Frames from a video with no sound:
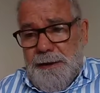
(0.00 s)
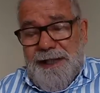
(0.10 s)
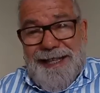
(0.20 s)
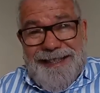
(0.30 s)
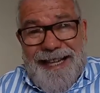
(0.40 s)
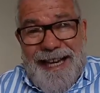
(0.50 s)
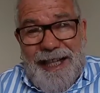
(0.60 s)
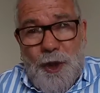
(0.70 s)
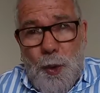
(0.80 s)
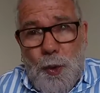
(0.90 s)
da
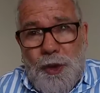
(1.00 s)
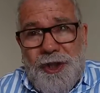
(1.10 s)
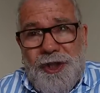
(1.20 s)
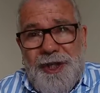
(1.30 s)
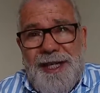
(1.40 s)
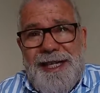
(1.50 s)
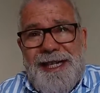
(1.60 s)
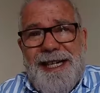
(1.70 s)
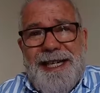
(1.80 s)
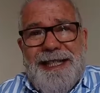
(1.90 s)

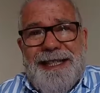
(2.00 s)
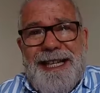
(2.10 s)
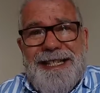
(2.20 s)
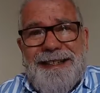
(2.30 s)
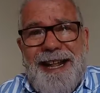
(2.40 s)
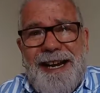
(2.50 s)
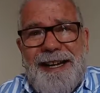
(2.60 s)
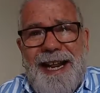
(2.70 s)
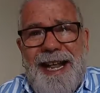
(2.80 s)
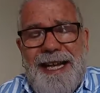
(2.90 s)
tecnologia, da
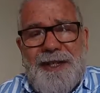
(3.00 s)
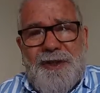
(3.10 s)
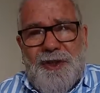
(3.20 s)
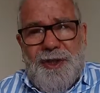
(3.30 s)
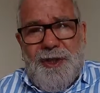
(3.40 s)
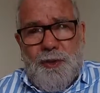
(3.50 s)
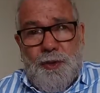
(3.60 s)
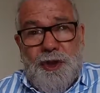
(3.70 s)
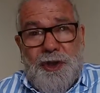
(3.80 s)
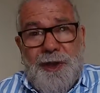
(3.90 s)
internet,
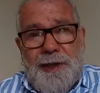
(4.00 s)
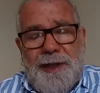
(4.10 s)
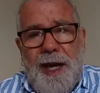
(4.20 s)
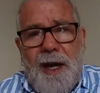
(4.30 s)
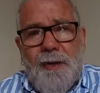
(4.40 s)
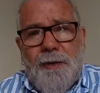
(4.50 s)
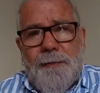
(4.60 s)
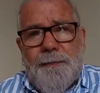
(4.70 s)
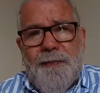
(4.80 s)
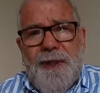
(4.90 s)
do digital.